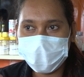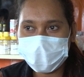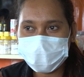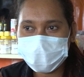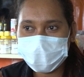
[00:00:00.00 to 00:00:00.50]

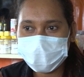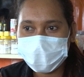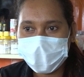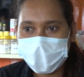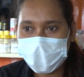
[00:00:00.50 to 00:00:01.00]
hanesan
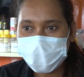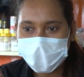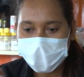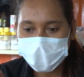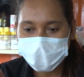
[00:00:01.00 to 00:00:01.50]
hau
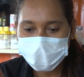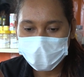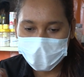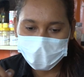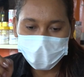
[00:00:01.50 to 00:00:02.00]
hakarak
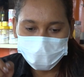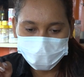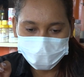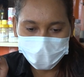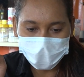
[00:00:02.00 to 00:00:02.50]
hacker
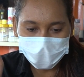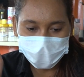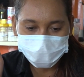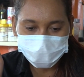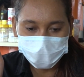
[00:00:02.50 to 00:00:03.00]
tutur
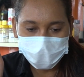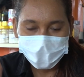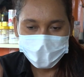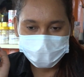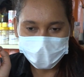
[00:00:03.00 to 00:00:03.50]
hacker tutur
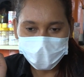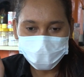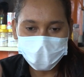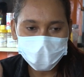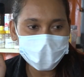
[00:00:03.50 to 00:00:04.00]
saida
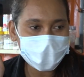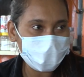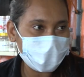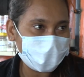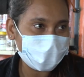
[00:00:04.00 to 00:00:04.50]
mak habel
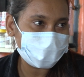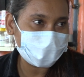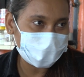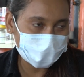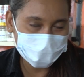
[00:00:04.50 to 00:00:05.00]
aplica hete
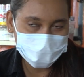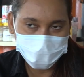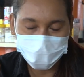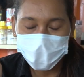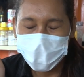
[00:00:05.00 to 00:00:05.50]
ne
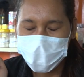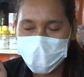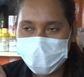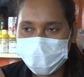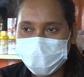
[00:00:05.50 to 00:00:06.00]
raidane
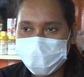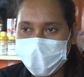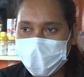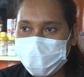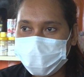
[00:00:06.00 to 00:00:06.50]
hori
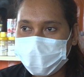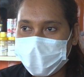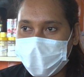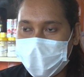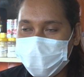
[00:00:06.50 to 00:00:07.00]
nune
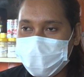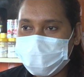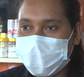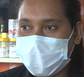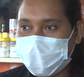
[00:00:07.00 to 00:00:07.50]
hau
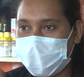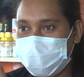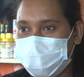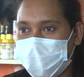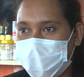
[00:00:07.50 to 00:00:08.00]
hansa
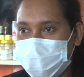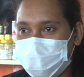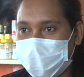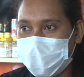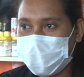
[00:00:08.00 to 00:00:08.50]
realiza
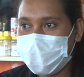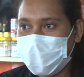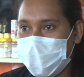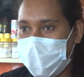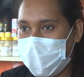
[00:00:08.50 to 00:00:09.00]
hansa
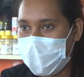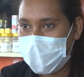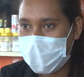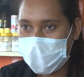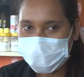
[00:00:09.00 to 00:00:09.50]

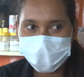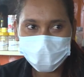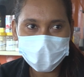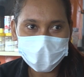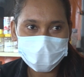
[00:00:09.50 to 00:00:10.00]
hau ne
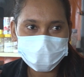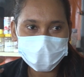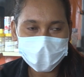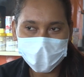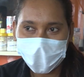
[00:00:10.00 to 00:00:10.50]
be
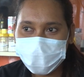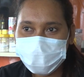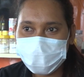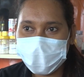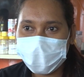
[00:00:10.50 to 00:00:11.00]

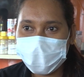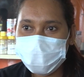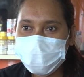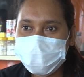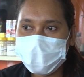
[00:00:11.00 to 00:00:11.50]

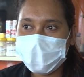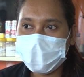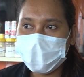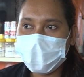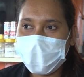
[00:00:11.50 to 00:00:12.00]
esiraremos
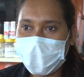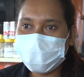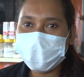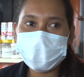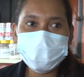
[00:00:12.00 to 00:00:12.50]

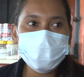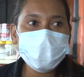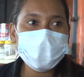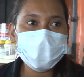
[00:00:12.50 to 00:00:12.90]
esforzo